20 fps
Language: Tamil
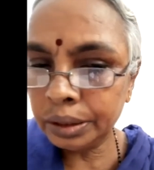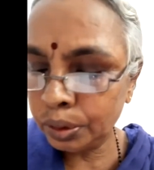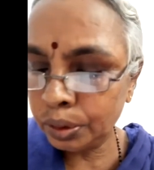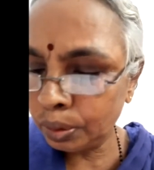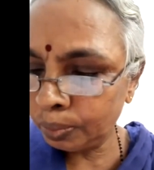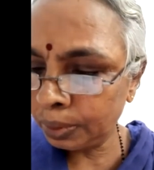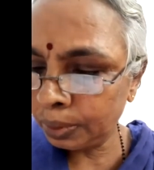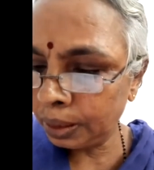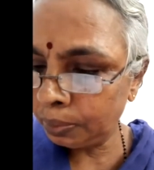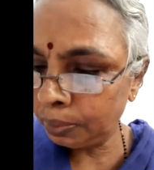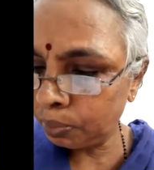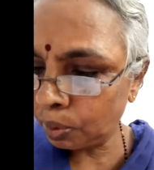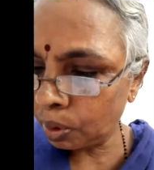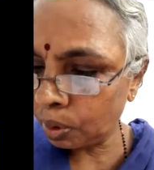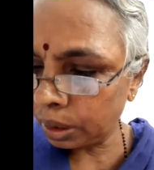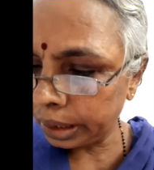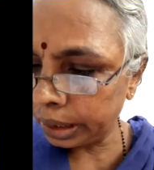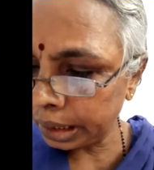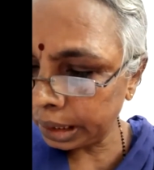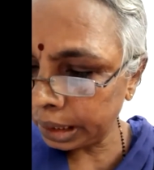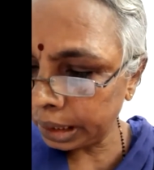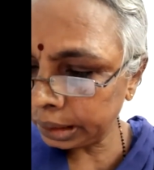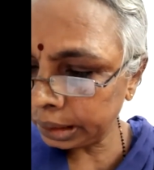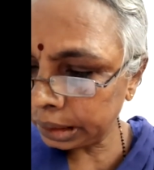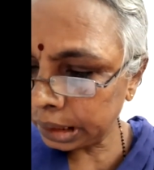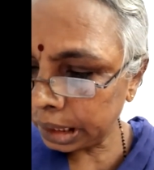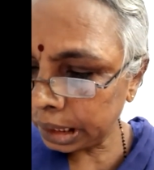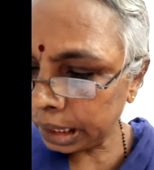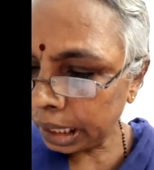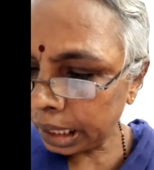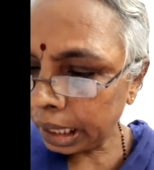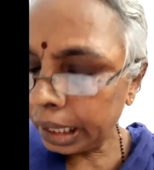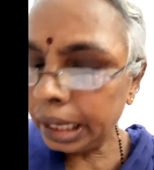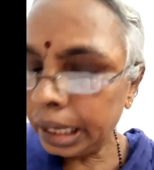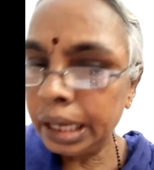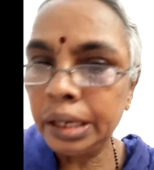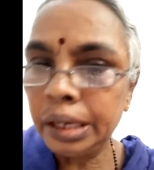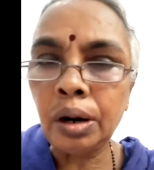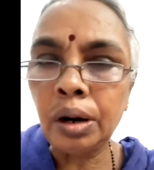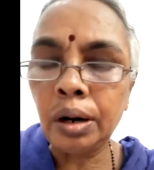human bodies
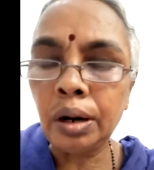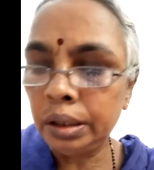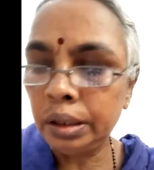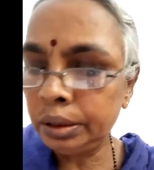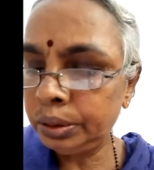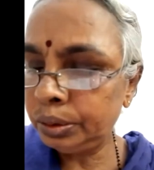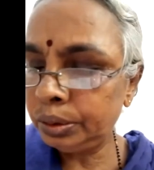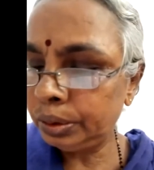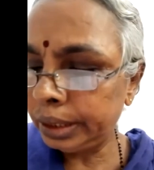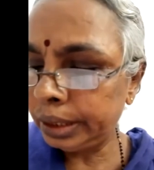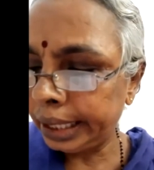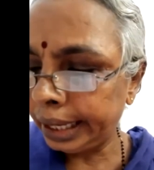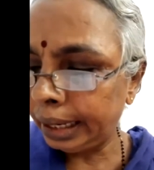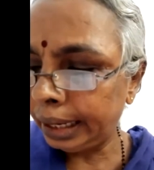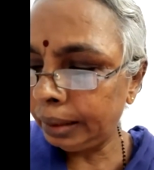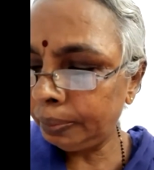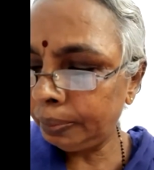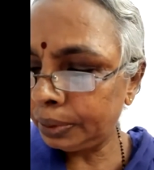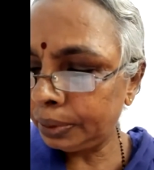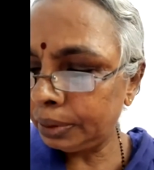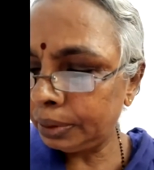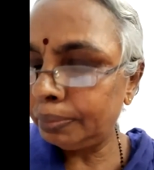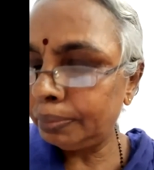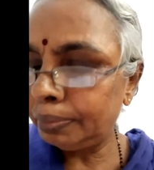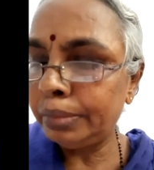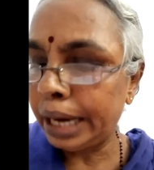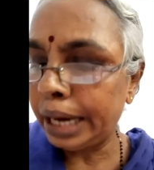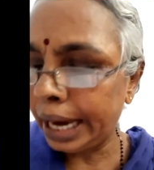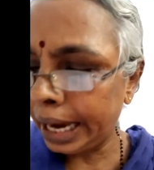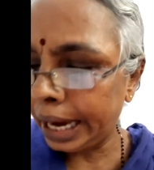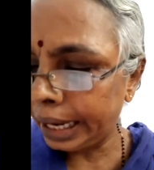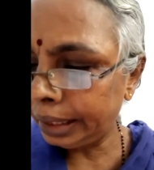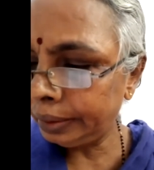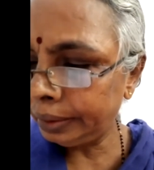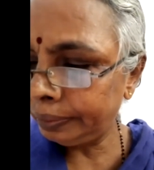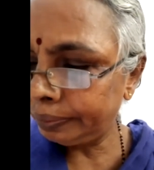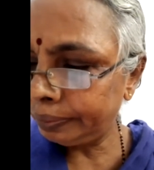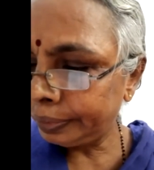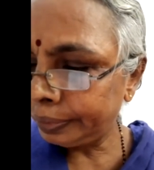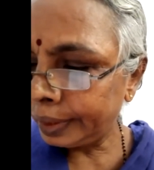in order to help man
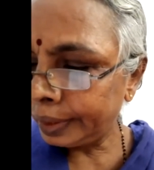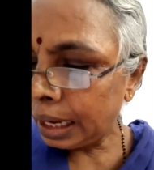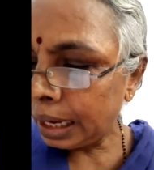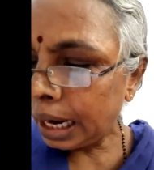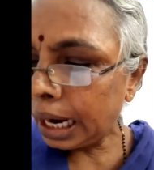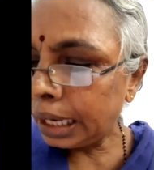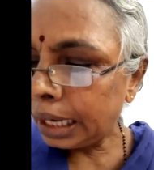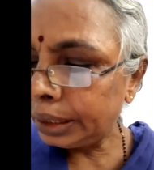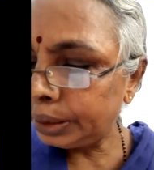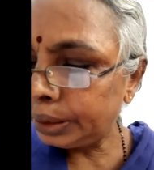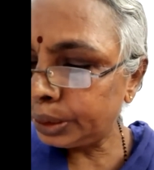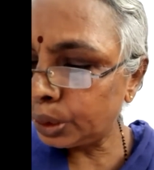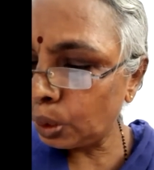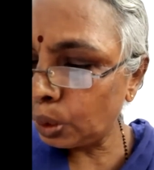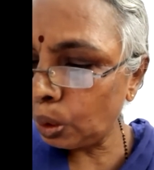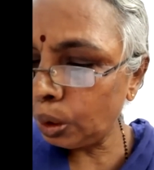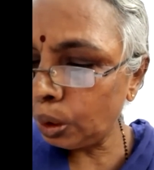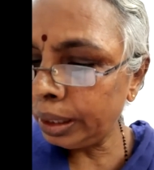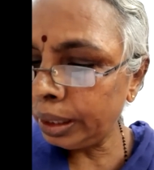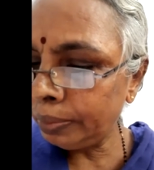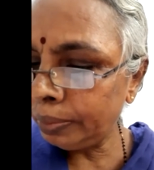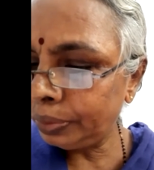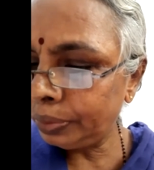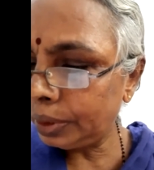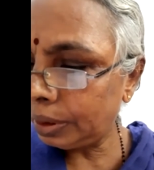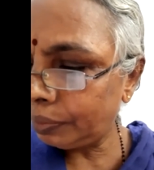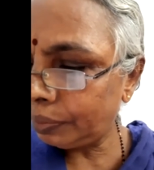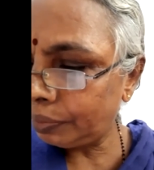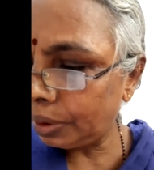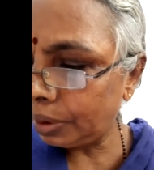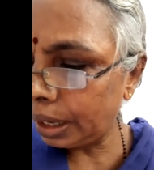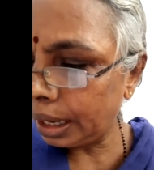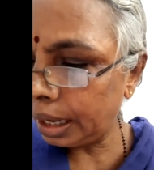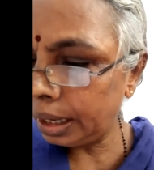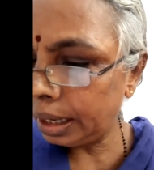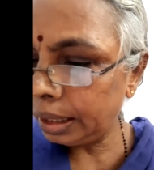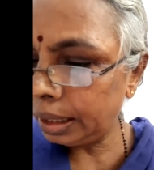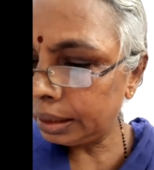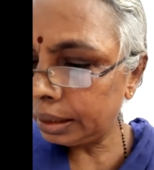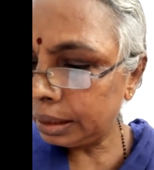and show him the way
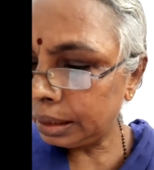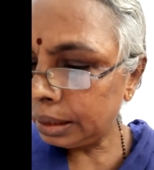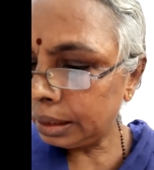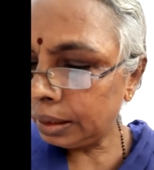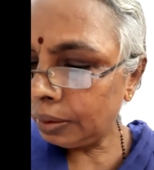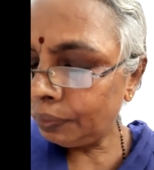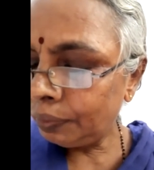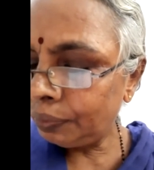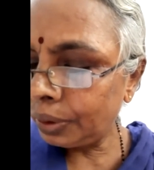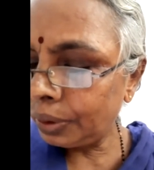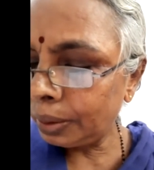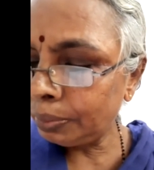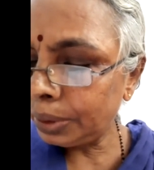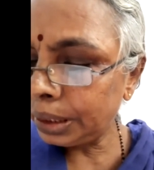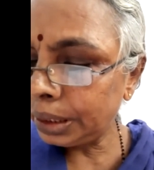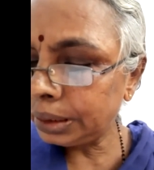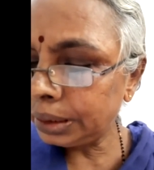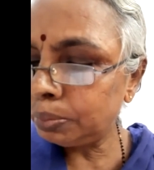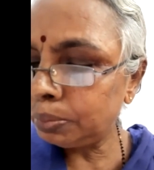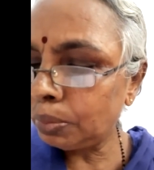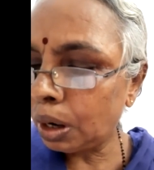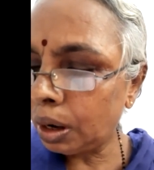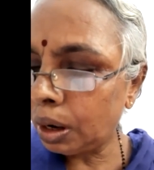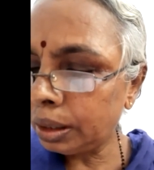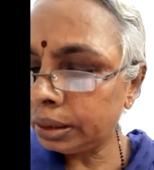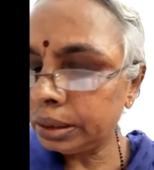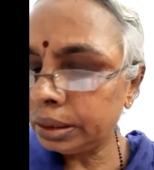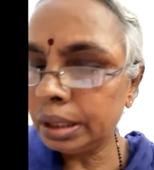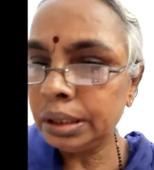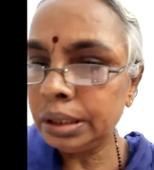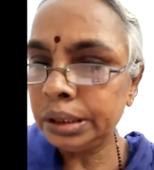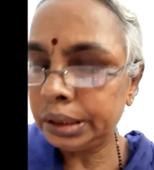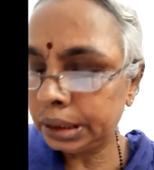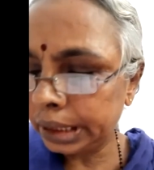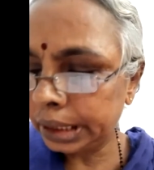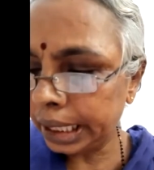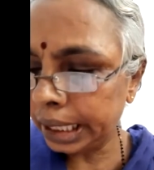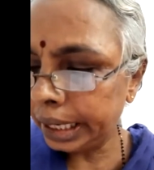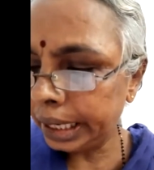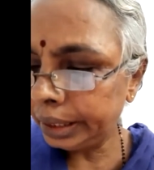from his mortal
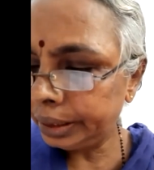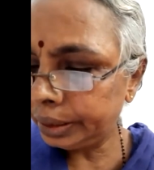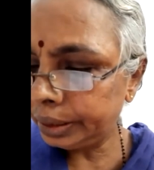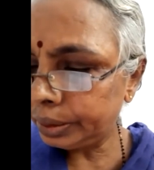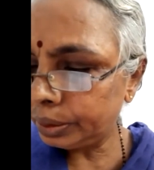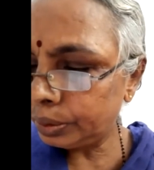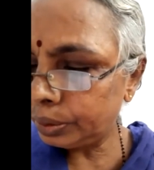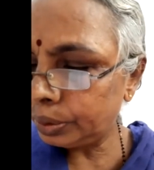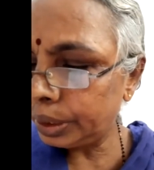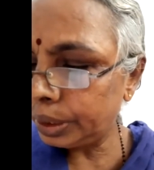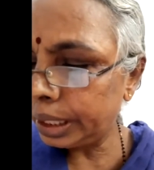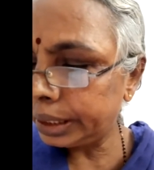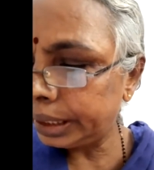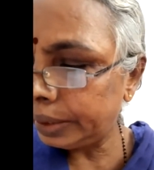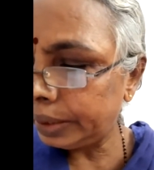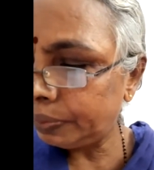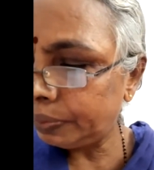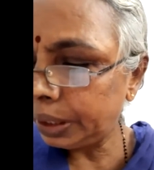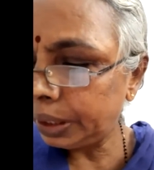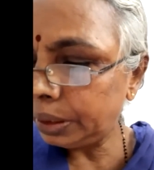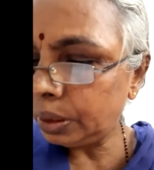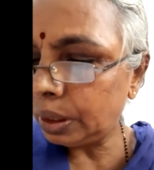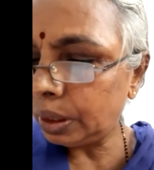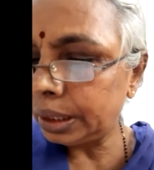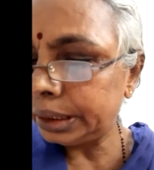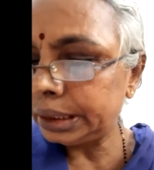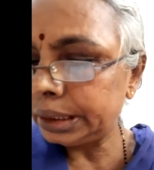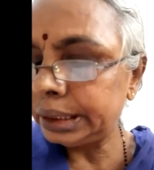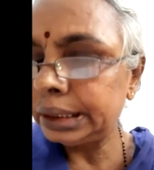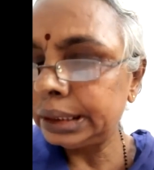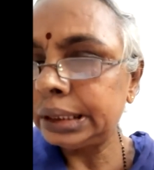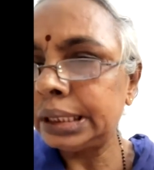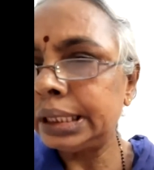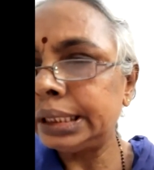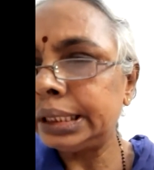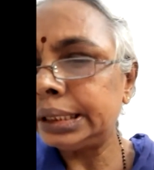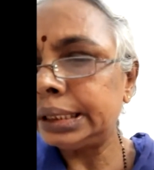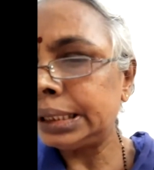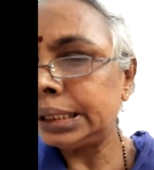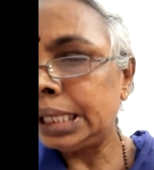state to a divine
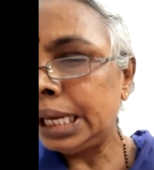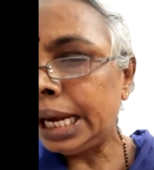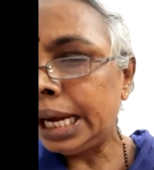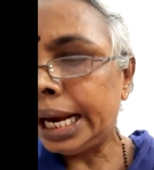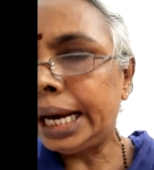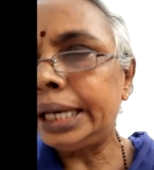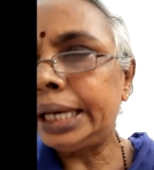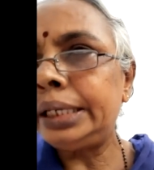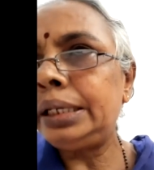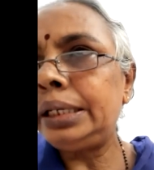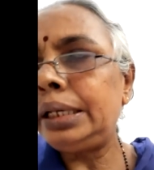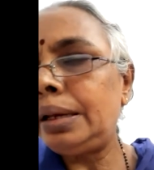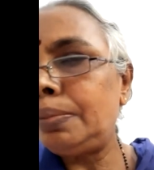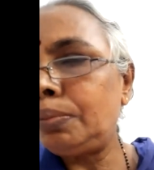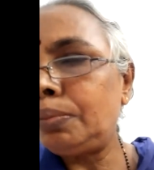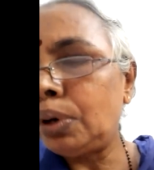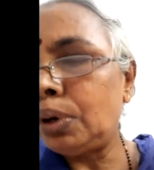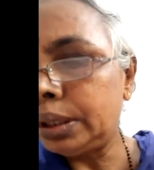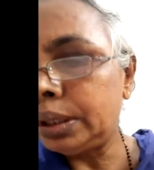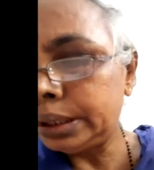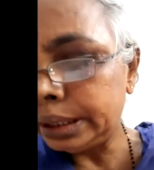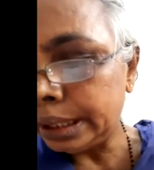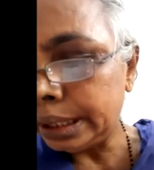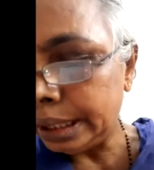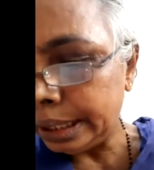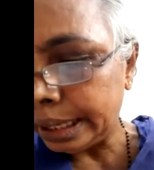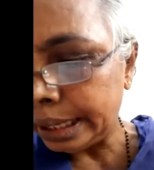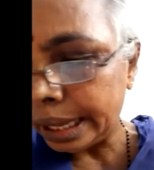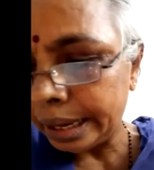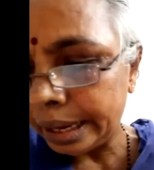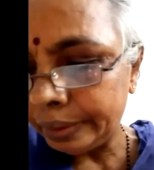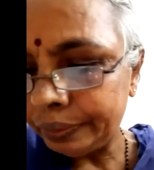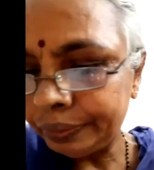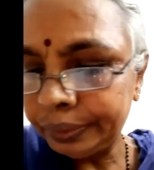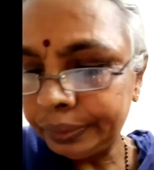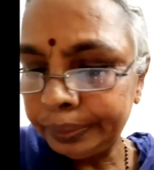consciousness and immortal life